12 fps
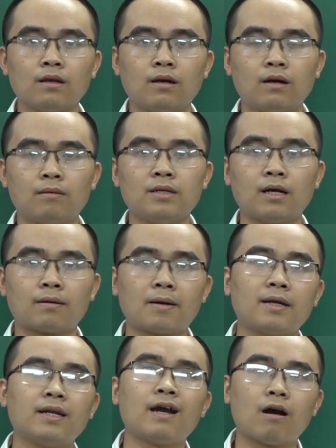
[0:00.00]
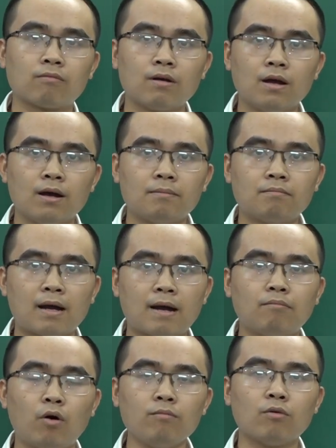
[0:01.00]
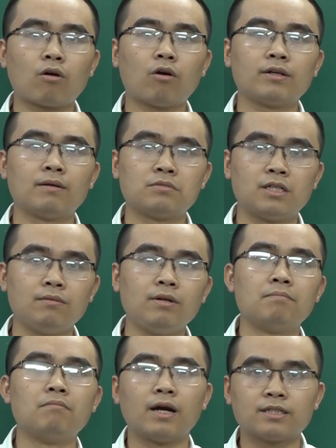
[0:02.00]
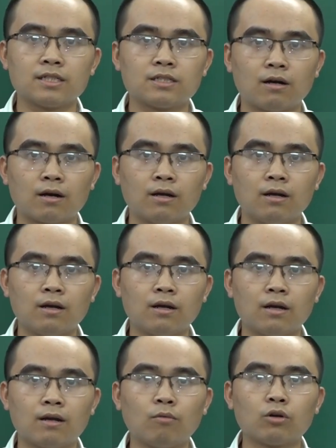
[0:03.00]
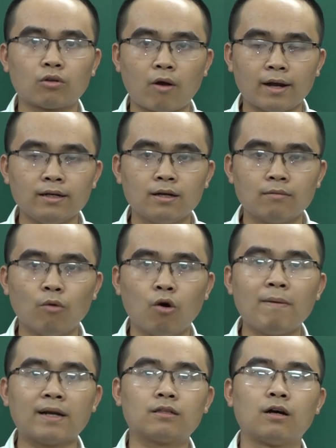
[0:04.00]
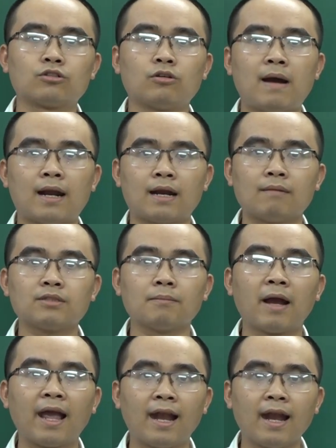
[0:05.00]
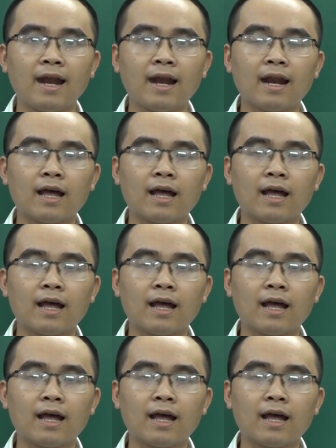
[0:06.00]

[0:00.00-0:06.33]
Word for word: Ờ, bây giờ các bạn đi học mà mỗi một con điểm chín, điểm mười trên trường, đấy, môn toán, bố bạn thưởng cho bạn năm trăm nghìn.